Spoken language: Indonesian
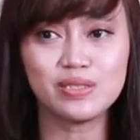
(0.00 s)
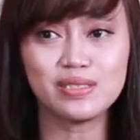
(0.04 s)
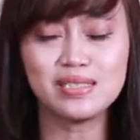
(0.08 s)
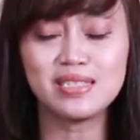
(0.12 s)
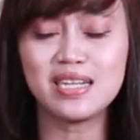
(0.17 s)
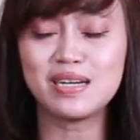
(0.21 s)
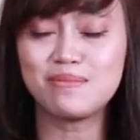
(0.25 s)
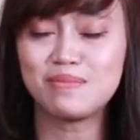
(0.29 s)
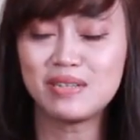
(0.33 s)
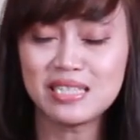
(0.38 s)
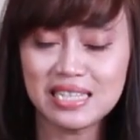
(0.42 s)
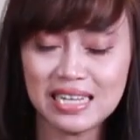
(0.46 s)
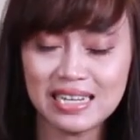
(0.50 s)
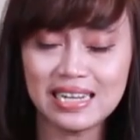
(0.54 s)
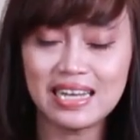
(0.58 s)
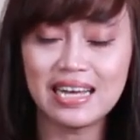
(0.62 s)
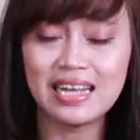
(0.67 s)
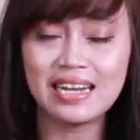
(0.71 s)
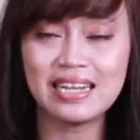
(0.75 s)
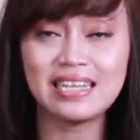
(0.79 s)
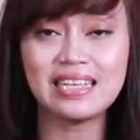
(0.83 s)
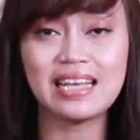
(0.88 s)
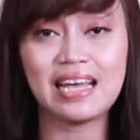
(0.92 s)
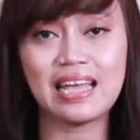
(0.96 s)
tidak
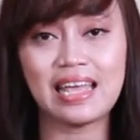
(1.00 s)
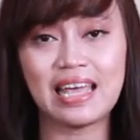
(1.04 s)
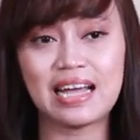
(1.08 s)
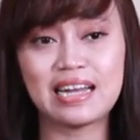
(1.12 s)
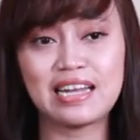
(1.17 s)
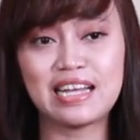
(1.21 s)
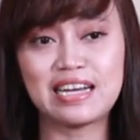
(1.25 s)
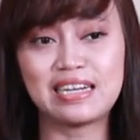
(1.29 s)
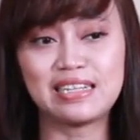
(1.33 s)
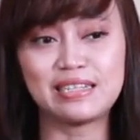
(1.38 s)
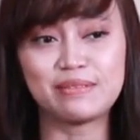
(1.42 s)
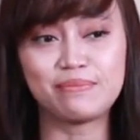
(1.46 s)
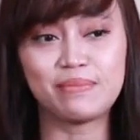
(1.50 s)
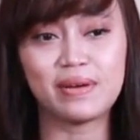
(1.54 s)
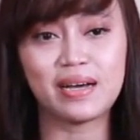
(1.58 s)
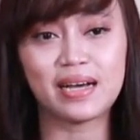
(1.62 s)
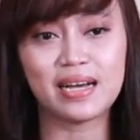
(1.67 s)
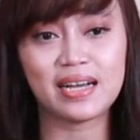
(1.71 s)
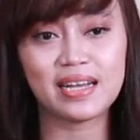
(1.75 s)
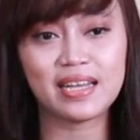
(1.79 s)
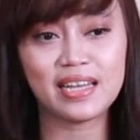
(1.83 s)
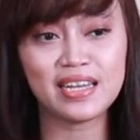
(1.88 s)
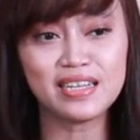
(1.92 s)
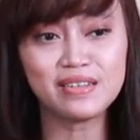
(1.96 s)
menyadarinya ya, dan
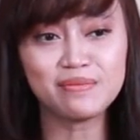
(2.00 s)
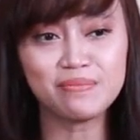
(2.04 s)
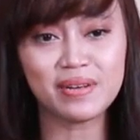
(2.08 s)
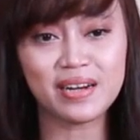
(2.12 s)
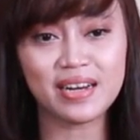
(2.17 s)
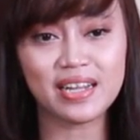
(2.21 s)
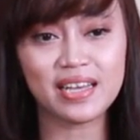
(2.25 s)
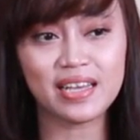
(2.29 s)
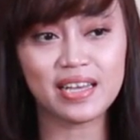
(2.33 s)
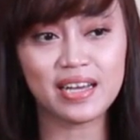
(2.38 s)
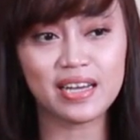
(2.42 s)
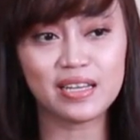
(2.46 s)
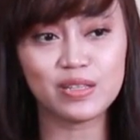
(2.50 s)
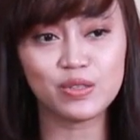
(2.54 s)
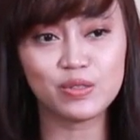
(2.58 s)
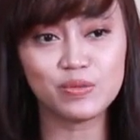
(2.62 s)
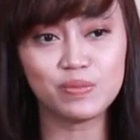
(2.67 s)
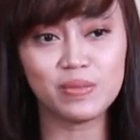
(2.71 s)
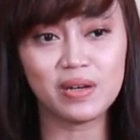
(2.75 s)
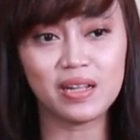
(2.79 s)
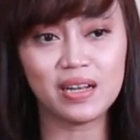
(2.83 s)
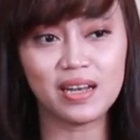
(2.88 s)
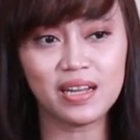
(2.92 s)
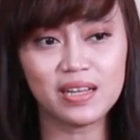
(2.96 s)
bahkan mereka itu
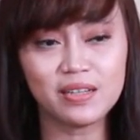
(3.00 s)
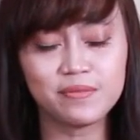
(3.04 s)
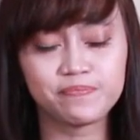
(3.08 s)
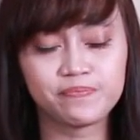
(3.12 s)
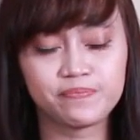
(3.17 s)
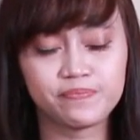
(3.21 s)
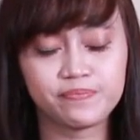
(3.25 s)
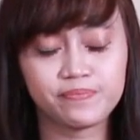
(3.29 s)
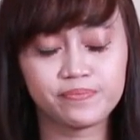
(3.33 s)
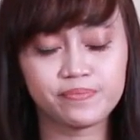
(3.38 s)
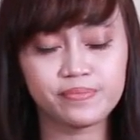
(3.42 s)
malah